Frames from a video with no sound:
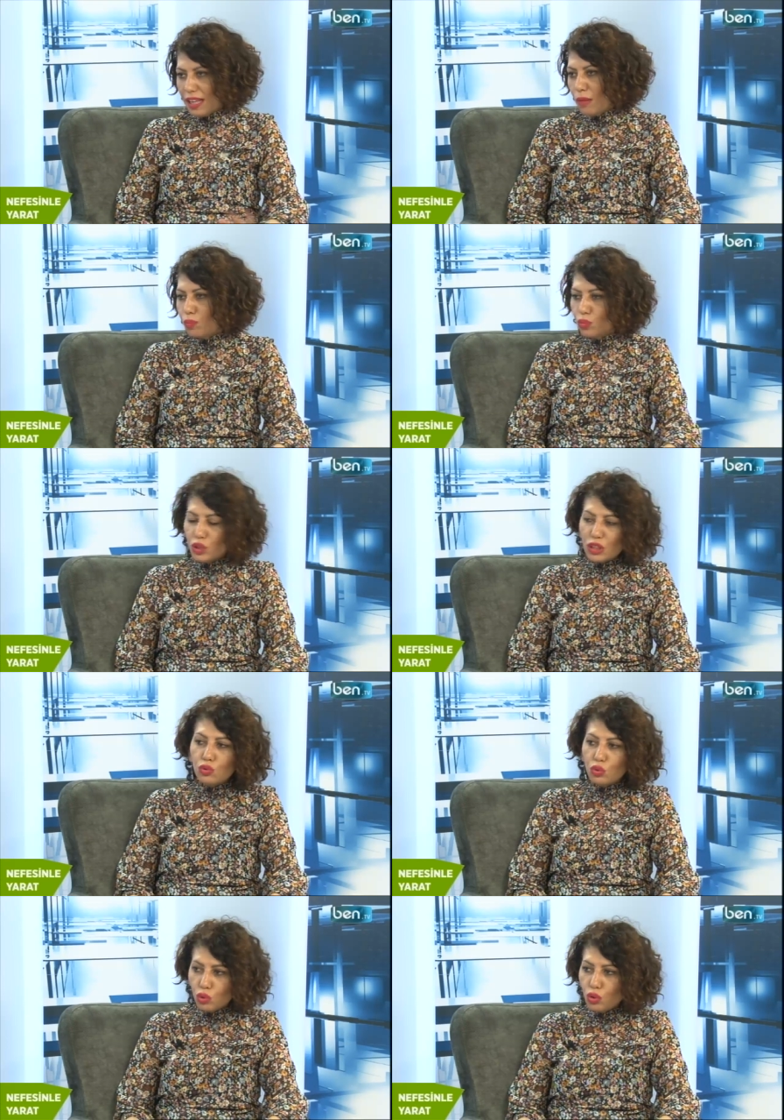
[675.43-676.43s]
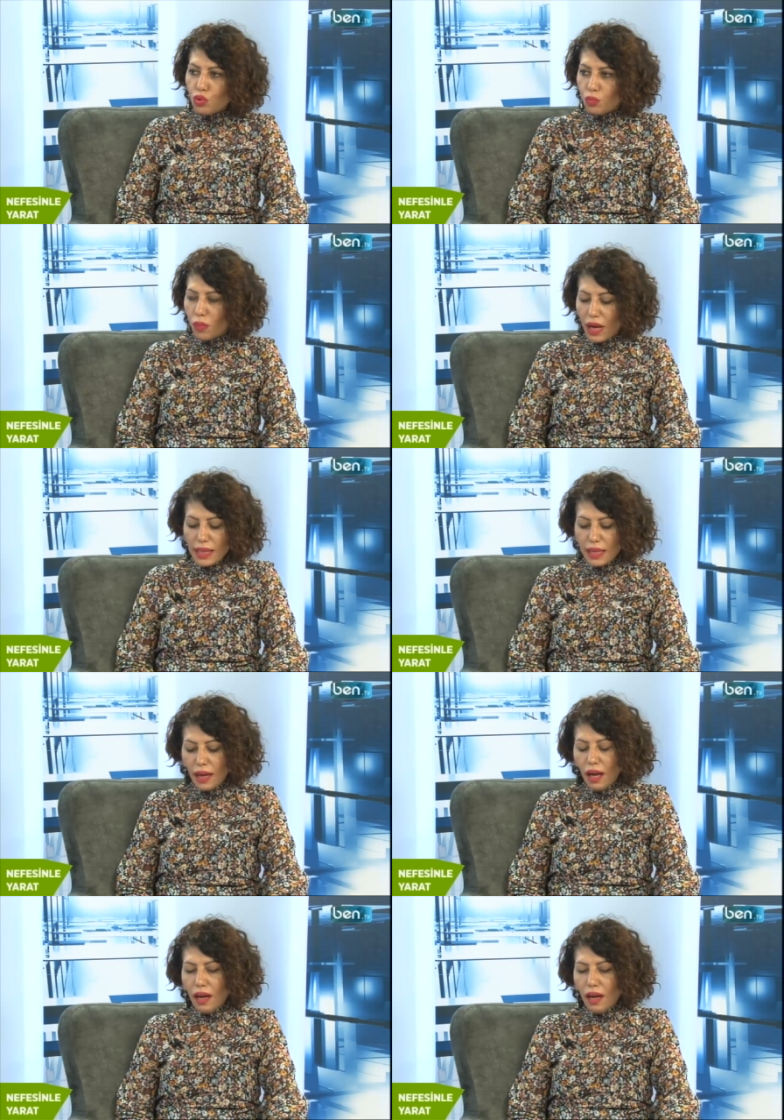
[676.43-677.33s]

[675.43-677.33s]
Hep bunları duyuyorum ben. Hı hı.